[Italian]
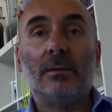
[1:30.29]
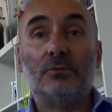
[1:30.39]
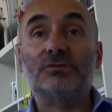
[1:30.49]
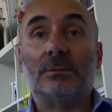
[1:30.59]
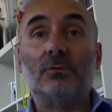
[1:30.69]

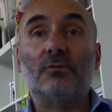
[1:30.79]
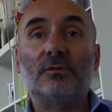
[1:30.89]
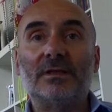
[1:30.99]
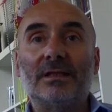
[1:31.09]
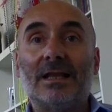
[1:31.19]
possiamo
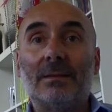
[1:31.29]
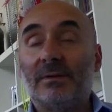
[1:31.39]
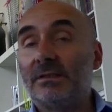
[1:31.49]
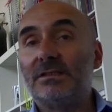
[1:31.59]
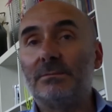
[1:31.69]
offrire alla
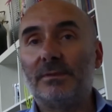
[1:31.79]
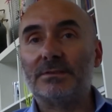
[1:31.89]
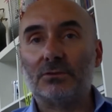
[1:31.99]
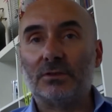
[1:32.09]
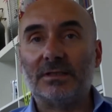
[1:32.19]

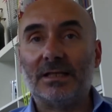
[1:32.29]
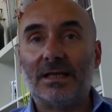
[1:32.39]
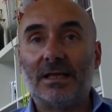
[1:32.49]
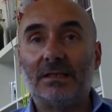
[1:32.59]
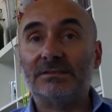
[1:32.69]
partecipazione
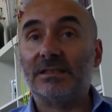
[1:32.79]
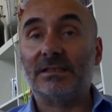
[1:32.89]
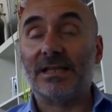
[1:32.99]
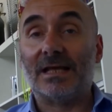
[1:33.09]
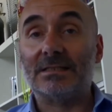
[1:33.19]
della
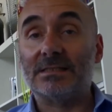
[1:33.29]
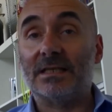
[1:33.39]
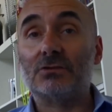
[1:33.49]
cittadinanza.